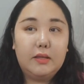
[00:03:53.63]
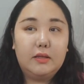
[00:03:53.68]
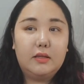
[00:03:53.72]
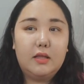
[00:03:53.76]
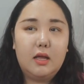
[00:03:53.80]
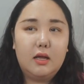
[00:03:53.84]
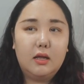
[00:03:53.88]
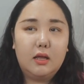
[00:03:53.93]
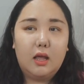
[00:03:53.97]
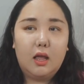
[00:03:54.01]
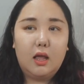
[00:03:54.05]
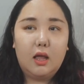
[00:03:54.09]

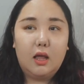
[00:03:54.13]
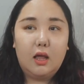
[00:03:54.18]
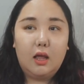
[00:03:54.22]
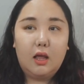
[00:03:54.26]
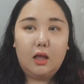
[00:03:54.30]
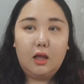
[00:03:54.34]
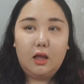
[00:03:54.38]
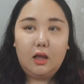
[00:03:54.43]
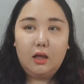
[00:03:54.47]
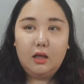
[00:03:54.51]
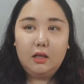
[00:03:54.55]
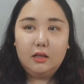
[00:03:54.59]

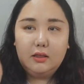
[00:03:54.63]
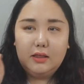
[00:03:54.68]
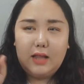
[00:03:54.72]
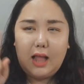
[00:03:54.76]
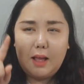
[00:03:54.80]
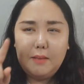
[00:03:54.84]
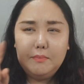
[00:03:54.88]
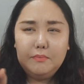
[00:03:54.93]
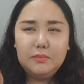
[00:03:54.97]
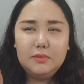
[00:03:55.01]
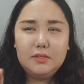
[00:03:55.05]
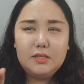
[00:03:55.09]
바탕에
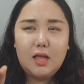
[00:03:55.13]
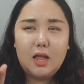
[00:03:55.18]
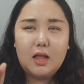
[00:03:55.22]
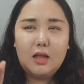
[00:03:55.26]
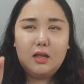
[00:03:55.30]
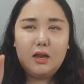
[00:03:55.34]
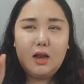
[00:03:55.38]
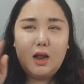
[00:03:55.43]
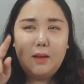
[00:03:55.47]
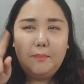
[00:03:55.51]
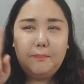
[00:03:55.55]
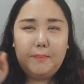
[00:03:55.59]

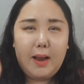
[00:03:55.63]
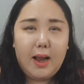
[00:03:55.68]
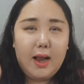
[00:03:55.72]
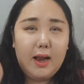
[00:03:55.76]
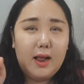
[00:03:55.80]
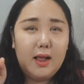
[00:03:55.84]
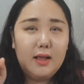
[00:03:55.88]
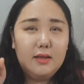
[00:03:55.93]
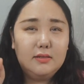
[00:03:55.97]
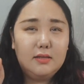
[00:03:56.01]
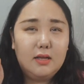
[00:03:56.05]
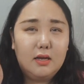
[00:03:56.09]
남색이랑
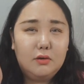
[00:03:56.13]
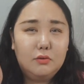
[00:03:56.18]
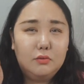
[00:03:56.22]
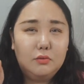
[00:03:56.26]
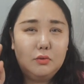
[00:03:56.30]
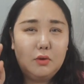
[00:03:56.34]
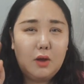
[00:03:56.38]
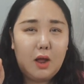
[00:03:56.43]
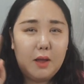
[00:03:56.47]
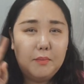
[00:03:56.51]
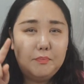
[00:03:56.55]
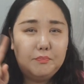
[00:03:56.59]

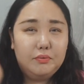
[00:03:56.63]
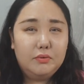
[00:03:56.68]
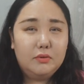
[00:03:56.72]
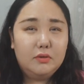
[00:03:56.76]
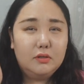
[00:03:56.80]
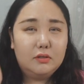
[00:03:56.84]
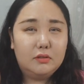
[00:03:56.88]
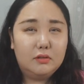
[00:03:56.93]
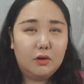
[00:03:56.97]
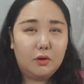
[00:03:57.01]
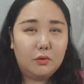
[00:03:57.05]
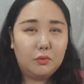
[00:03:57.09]
빨간색으로
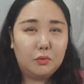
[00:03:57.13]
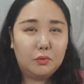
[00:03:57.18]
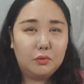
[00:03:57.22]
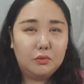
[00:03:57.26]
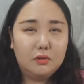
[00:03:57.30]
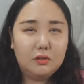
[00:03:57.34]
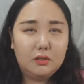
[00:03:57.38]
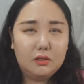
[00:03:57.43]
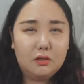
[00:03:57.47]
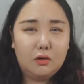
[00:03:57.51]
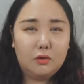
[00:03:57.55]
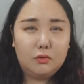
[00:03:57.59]
애플을
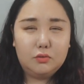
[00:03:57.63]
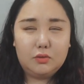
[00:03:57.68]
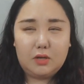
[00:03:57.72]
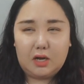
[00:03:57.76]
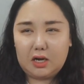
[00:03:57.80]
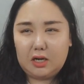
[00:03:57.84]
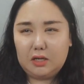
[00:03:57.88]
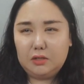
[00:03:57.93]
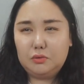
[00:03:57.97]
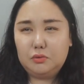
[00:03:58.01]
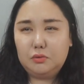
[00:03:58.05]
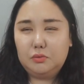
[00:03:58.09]
그려놓은 그런
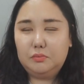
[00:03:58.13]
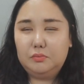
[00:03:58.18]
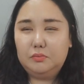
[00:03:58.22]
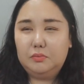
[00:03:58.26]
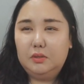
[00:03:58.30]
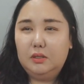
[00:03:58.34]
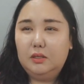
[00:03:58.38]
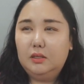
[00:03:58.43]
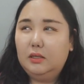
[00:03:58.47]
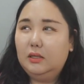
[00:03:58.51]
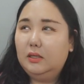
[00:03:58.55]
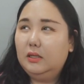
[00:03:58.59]
약간 좀